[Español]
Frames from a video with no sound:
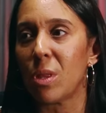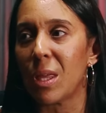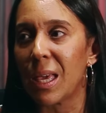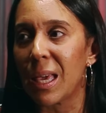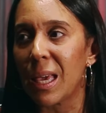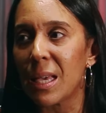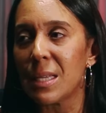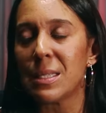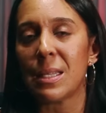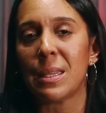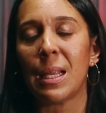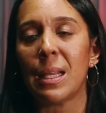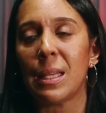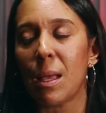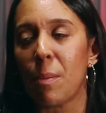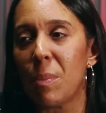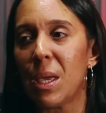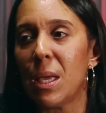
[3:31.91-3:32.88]
de ese
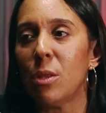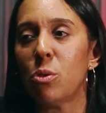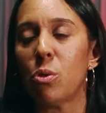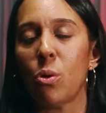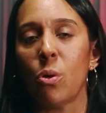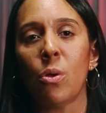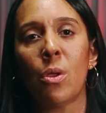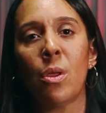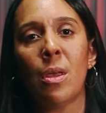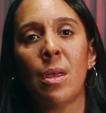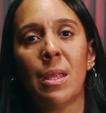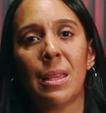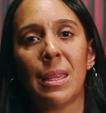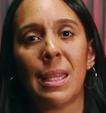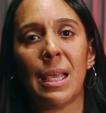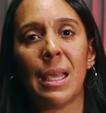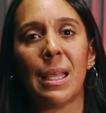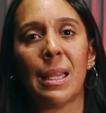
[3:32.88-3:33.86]
tratamiento,
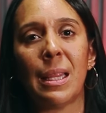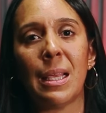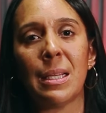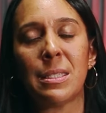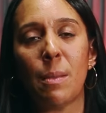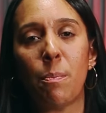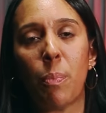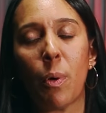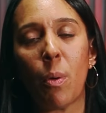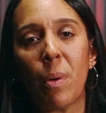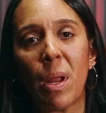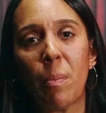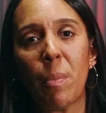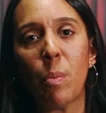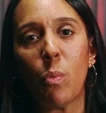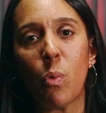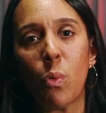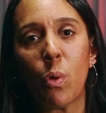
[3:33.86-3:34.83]
de, ese
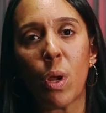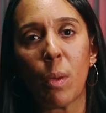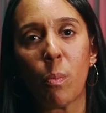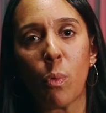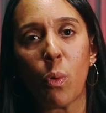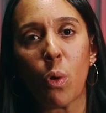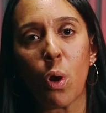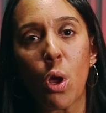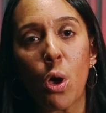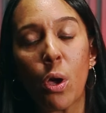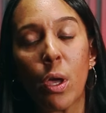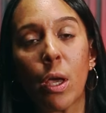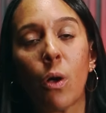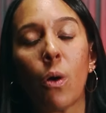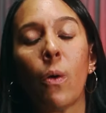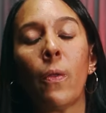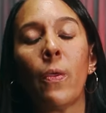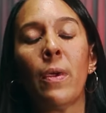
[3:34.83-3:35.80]
problema
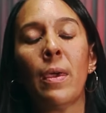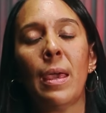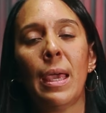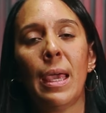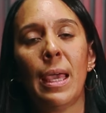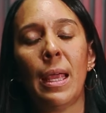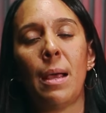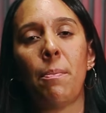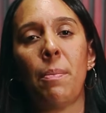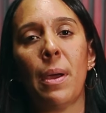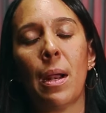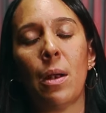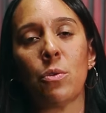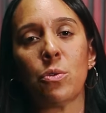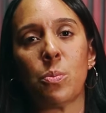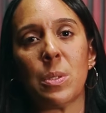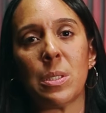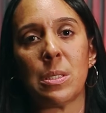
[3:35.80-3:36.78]
inmunológico, era para
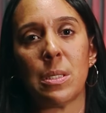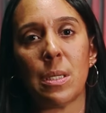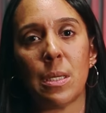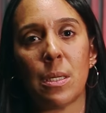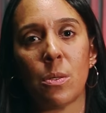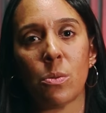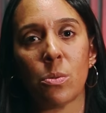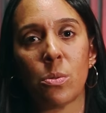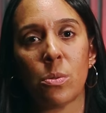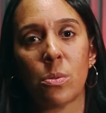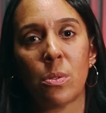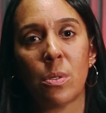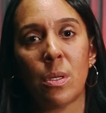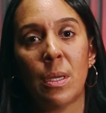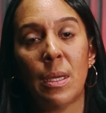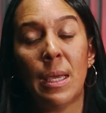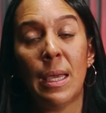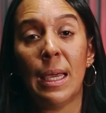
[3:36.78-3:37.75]
los vecinos.
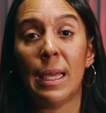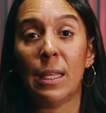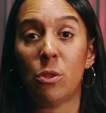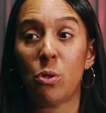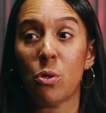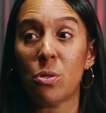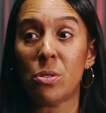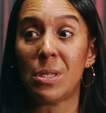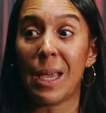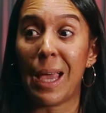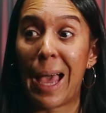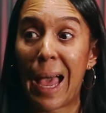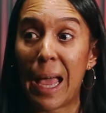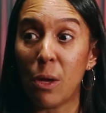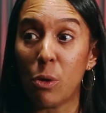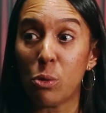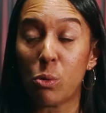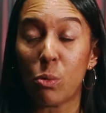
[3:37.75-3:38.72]
Entonces
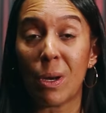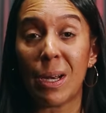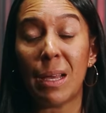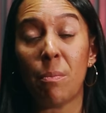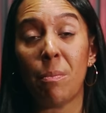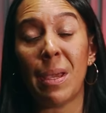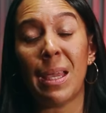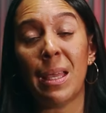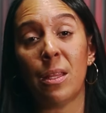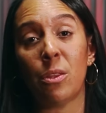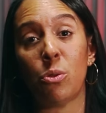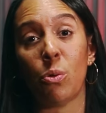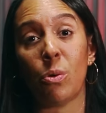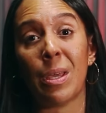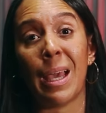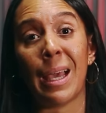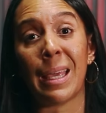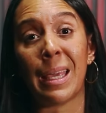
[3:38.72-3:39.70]
hay otro
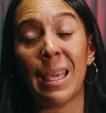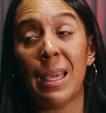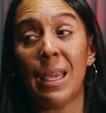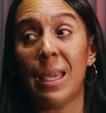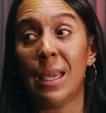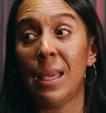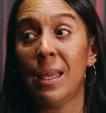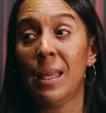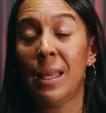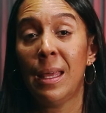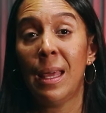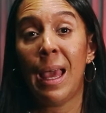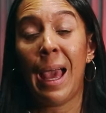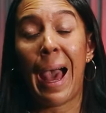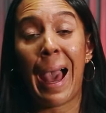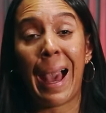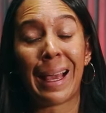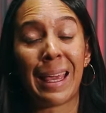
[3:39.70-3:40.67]
elemento que aquí,
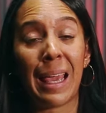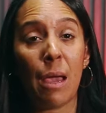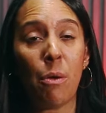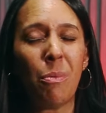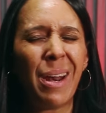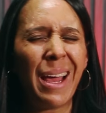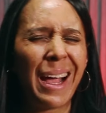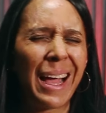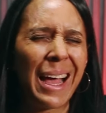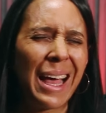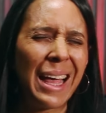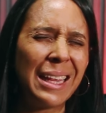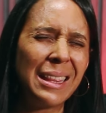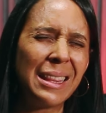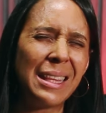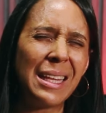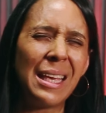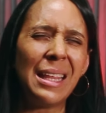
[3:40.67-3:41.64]
aquí hay una
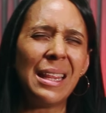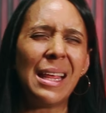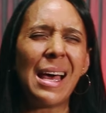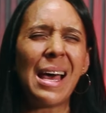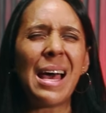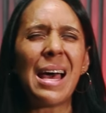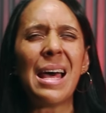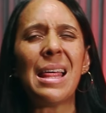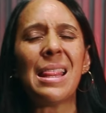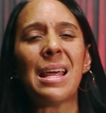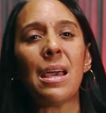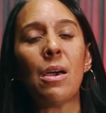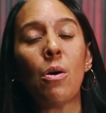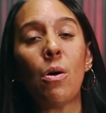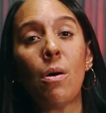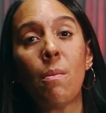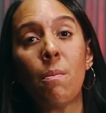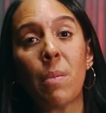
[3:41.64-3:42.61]
cantidad de
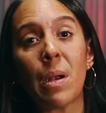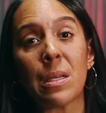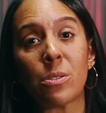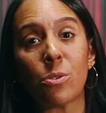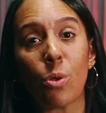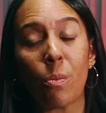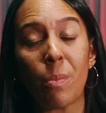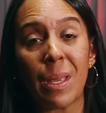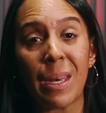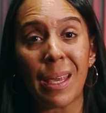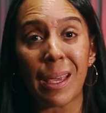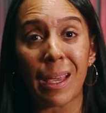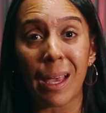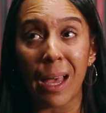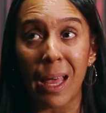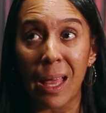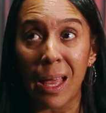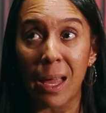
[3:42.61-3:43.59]
hombres
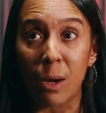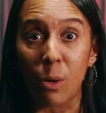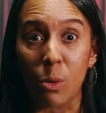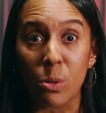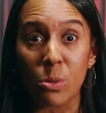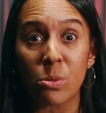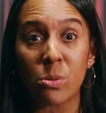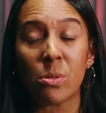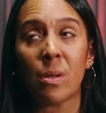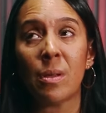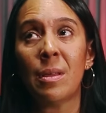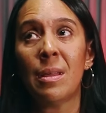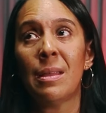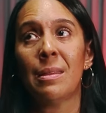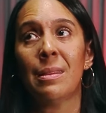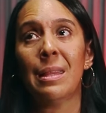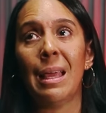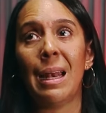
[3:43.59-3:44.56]
dominicanos
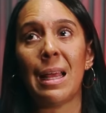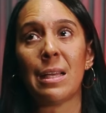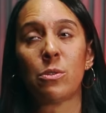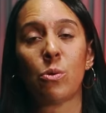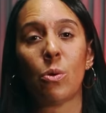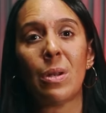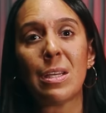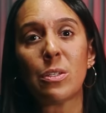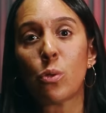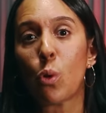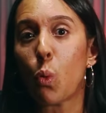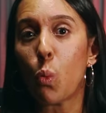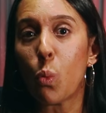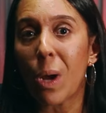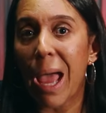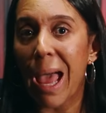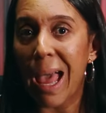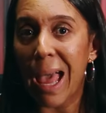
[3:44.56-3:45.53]
de las zonas
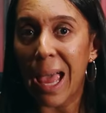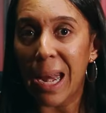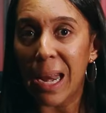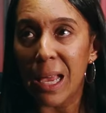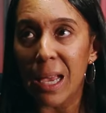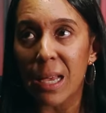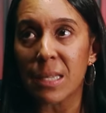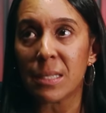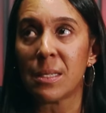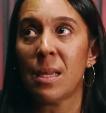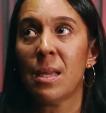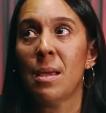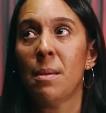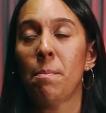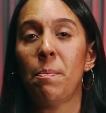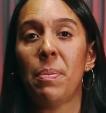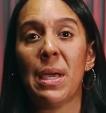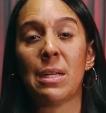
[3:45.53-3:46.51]
rurales,
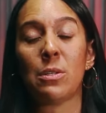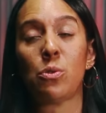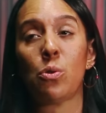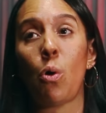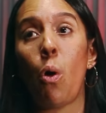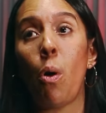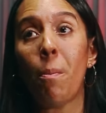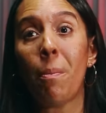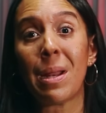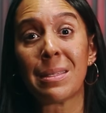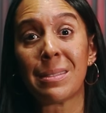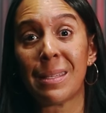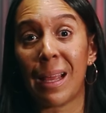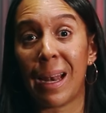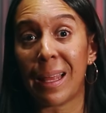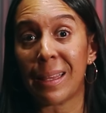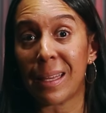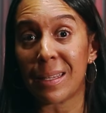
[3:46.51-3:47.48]
pues, hombres
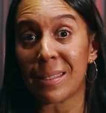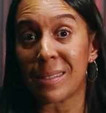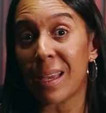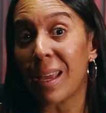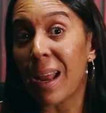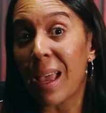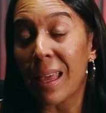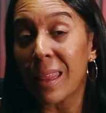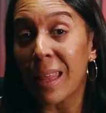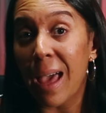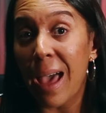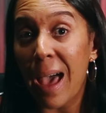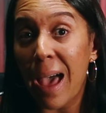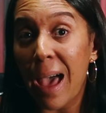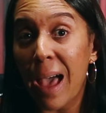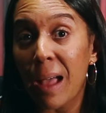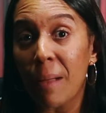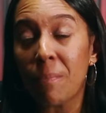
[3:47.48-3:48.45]
de la tercera
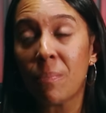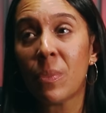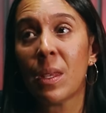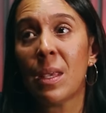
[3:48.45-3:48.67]
edad